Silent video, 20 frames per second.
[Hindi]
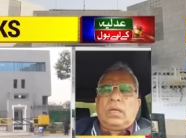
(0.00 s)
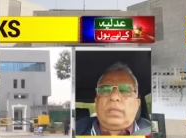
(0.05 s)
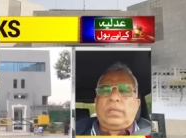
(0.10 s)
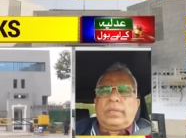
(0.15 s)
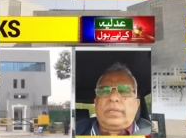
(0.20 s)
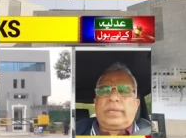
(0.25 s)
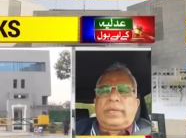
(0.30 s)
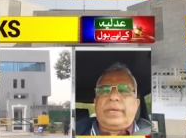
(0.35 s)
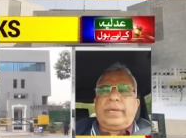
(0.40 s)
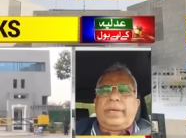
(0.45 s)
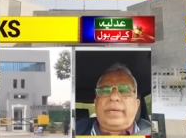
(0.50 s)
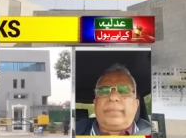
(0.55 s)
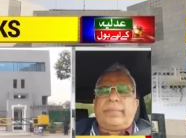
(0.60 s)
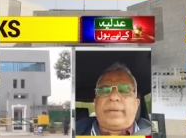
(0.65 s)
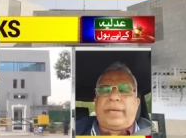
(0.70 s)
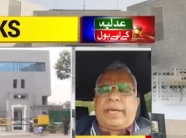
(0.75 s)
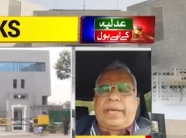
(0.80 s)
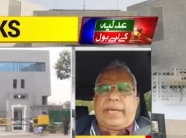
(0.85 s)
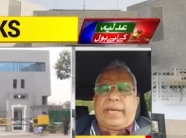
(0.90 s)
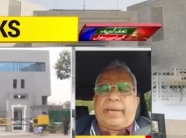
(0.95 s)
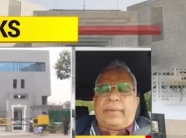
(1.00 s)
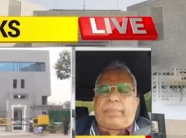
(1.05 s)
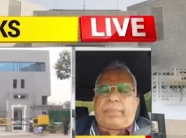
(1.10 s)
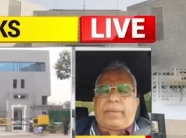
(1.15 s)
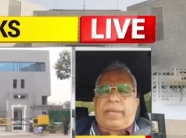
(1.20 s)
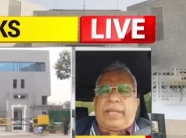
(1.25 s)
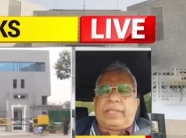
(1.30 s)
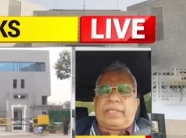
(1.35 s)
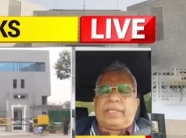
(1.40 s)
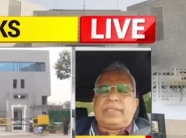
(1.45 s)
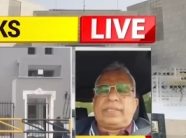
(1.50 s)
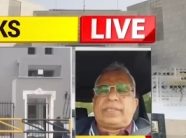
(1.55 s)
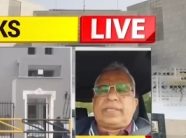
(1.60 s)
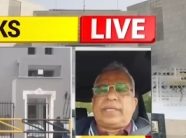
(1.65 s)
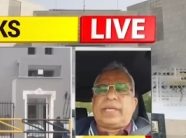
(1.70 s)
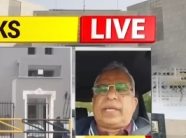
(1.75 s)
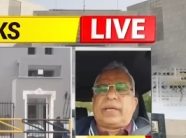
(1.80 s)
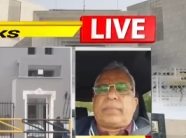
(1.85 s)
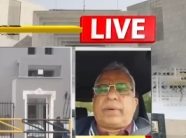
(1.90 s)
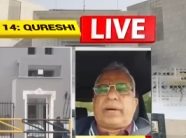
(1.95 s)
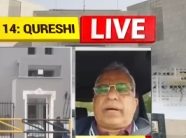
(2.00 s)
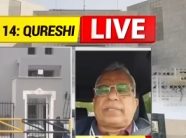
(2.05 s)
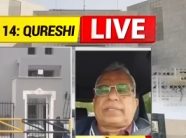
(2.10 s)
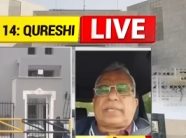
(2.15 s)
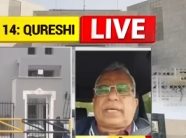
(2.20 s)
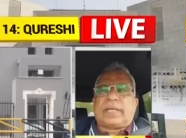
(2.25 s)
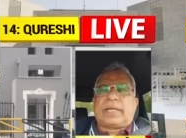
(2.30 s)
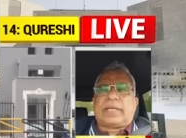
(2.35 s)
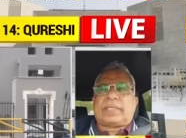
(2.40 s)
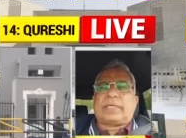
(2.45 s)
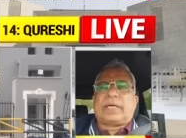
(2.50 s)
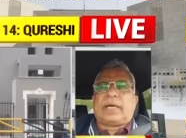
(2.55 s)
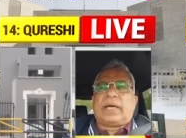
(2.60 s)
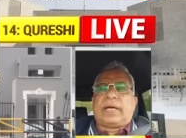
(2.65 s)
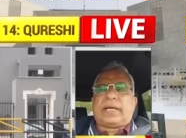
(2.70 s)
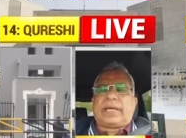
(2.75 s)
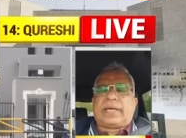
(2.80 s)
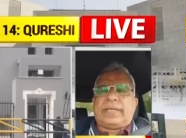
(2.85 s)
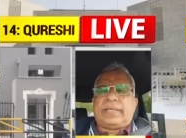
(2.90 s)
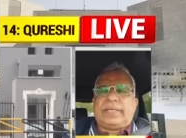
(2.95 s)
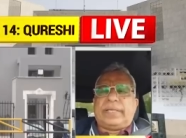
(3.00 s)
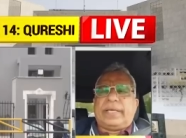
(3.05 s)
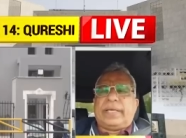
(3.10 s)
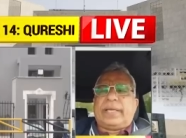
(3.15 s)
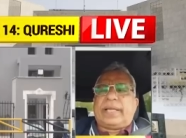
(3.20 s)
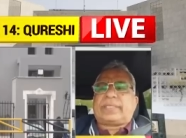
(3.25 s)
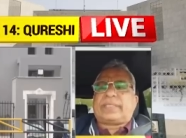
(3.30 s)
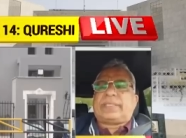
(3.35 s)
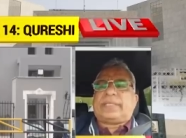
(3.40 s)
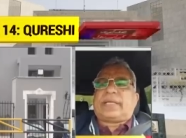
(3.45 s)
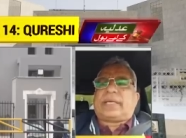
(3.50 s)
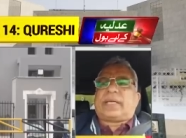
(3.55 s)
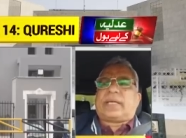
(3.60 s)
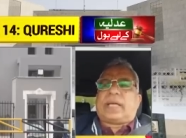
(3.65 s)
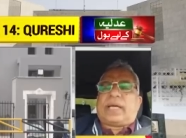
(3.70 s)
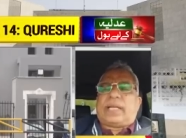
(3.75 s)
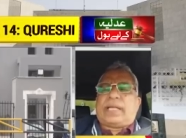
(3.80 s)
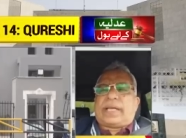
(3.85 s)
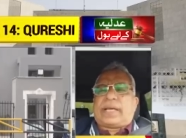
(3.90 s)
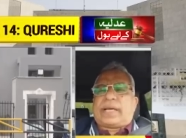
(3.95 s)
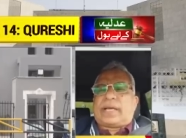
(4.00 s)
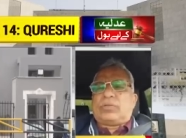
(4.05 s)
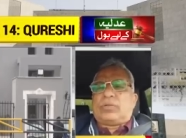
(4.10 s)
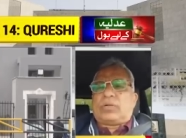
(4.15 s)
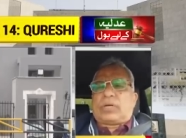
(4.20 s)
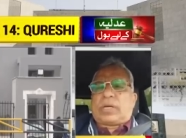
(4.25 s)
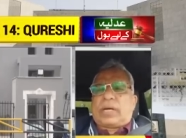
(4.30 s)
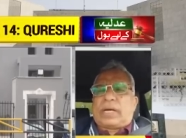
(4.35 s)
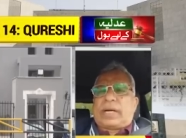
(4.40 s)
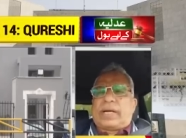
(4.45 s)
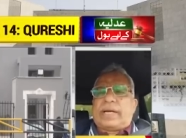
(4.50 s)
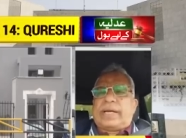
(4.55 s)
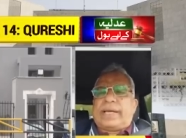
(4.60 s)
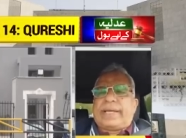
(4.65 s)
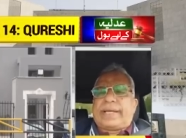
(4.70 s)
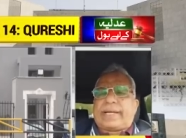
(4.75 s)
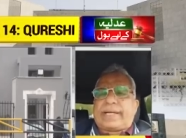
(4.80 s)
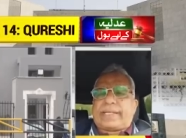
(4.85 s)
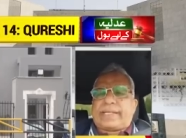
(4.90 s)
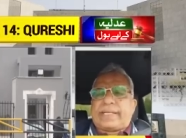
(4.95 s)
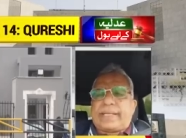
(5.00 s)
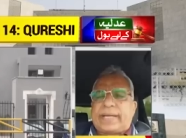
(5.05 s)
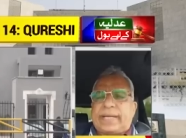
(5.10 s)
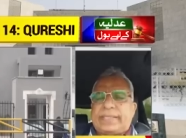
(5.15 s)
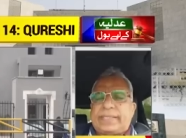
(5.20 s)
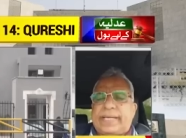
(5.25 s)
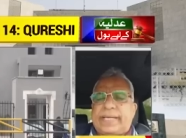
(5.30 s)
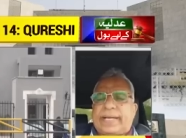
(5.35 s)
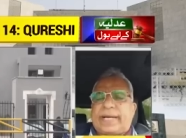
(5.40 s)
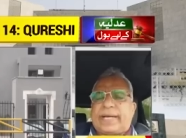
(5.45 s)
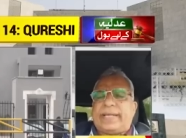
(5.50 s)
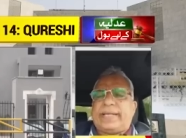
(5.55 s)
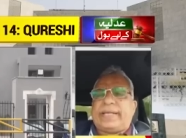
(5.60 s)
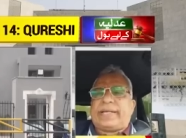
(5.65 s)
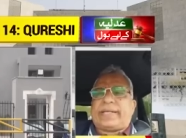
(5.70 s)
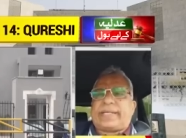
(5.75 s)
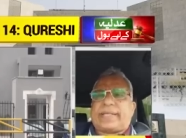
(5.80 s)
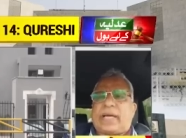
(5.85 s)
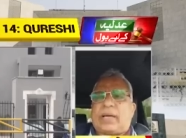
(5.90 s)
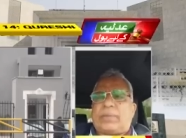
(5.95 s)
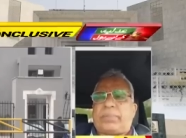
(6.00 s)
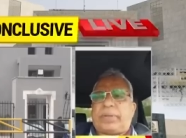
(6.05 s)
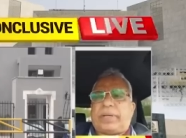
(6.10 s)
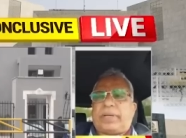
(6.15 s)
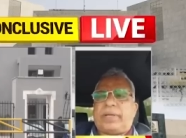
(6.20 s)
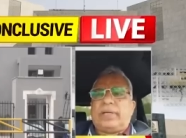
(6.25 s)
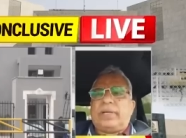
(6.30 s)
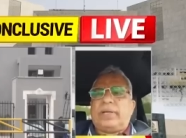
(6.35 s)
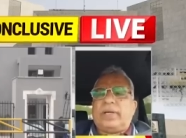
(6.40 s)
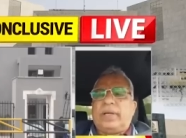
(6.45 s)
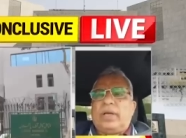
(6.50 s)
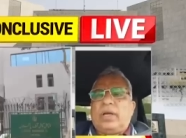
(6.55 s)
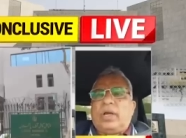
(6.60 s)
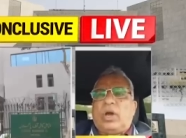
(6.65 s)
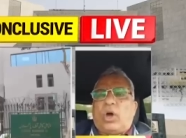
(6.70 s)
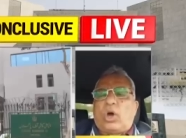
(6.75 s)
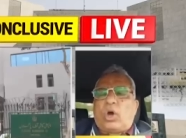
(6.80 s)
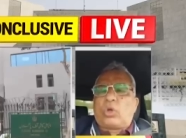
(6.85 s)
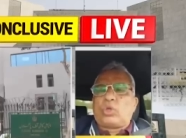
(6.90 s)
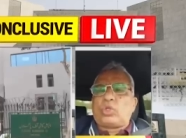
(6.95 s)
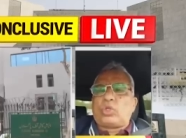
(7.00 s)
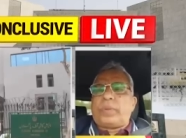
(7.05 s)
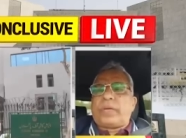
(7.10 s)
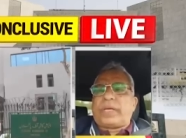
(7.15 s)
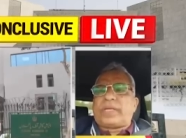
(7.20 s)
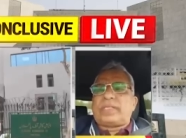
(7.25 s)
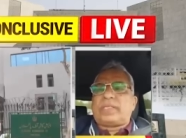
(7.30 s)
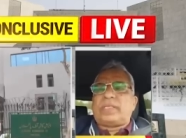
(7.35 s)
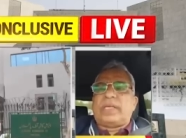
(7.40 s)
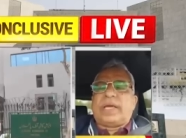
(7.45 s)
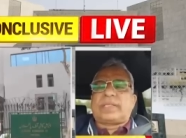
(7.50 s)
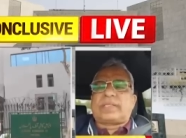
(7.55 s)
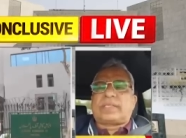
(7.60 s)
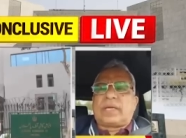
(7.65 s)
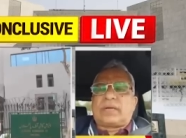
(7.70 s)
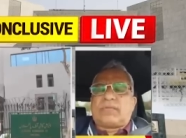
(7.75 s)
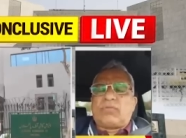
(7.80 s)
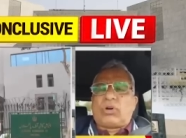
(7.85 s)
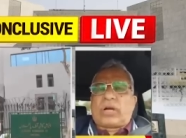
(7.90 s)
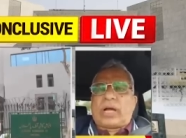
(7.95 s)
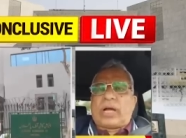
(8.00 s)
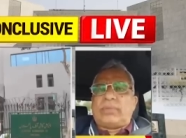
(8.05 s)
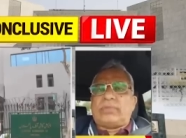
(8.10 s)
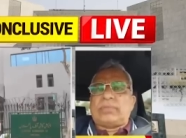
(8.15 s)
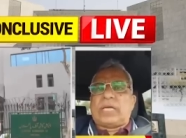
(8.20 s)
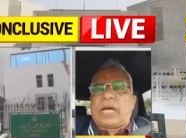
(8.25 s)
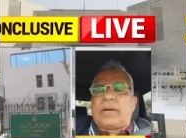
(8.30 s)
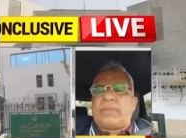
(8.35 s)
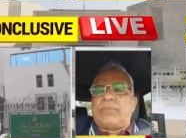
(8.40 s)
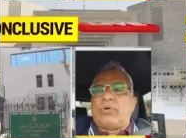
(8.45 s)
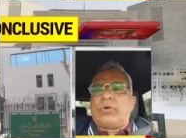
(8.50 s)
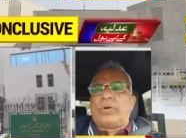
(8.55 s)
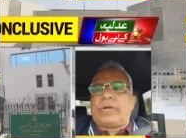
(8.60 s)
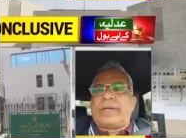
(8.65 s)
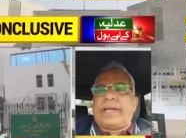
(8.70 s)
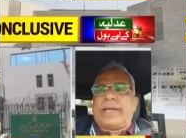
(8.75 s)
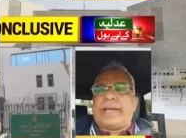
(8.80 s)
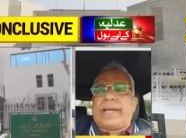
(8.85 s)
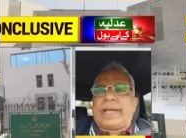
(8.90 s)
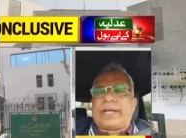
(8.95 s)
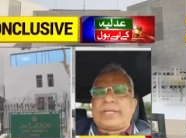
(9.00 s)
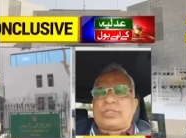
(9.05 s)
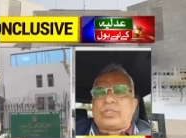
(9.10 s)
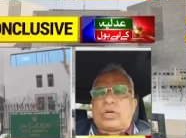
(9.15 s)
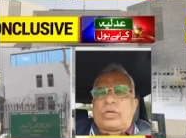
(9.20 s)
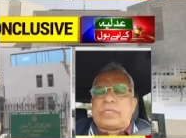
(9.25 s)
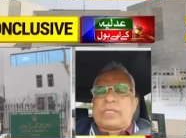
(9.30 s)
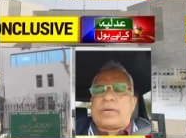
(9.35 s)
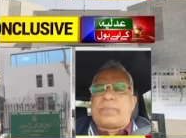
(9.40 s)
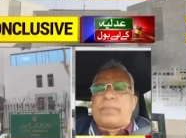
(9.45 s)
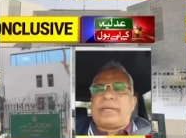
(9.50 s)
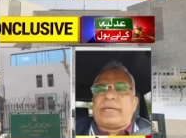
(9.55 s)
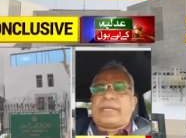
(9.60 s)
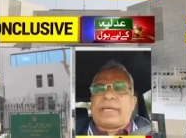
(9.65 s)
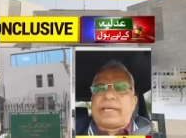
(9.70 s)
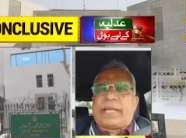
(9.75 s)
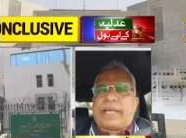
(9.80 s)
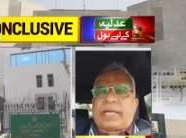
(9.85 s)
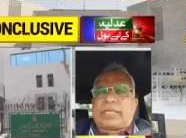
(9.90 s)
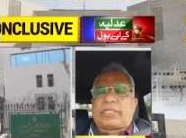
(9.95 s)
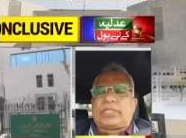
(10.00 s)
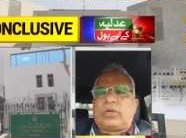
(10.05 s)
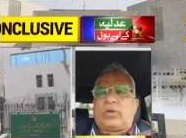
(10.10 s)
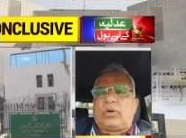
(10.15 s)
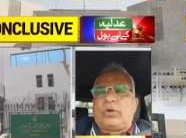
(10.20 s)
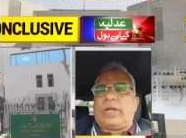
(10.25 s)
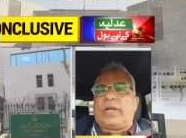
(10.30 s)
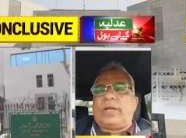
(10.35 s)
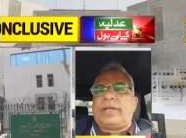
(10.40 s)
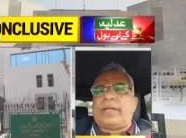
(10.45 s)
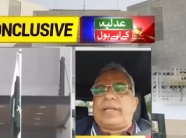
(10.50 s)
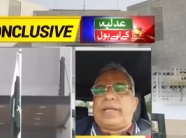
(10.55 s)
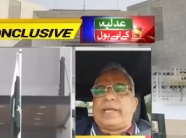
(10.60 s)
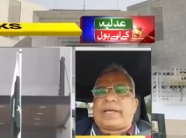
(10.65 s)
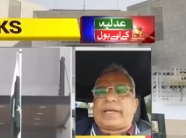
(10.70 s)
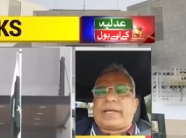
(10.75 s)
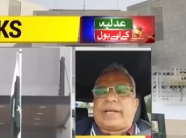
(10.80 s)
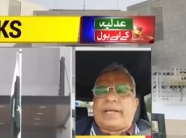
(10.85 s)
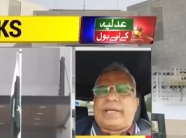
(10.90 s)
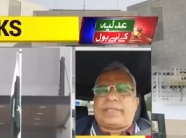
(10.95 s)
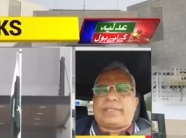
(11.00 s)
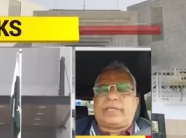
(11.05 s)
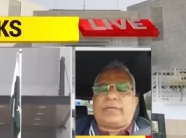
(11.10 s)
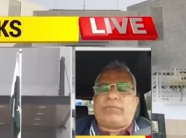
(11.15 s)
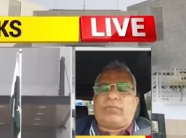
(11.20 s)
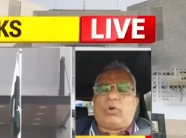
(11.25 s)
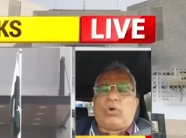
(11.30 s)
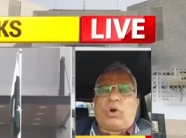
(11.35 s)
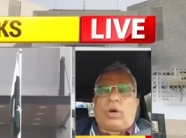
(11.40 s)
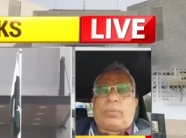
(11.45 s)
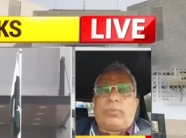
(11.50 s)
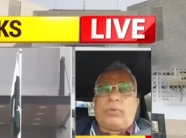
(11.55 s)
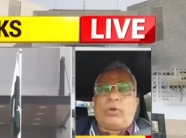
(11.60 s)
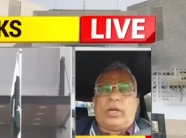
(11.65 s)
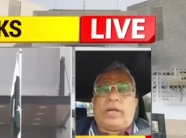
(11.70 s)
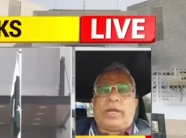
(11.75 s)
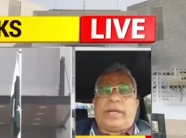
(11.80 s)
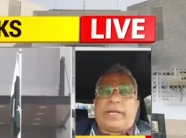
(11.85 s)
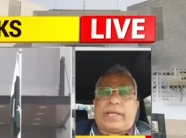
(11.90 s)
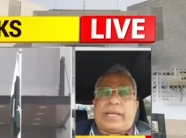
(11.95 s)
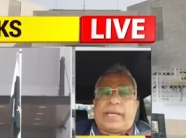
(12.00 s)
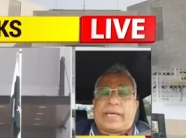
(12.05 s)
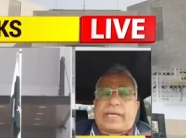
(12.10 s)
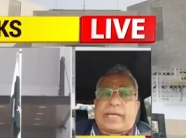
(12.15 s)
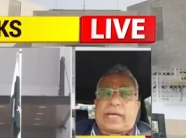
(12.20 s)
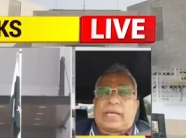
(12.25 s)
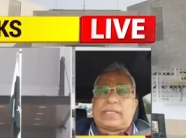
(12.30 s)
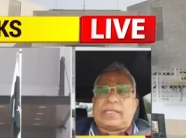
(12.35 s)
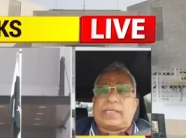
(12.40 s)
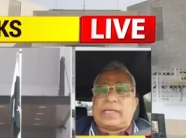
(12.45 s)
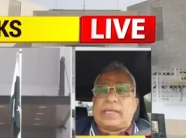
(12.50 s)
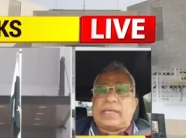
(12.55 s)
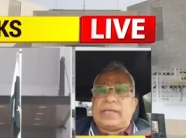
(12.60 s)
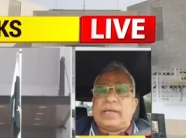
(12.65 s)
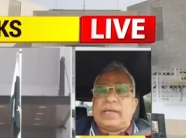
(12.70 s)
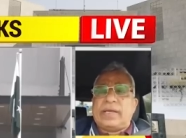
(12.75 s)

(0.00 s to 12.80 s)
देखिए मैं पहले दिन से ये एक बात कर रहा था कि ये इलेक्शन कराने का जो कहा है इकट्ठे का ये एक हनी ट्रैप है हम्म। और उसमें किसी हद तक वो कामयाब हो गए हैं कि 14 मई के इलेक्शन उन्होंने डिले कराने थे वो अब उन्होंने डिले करा दिए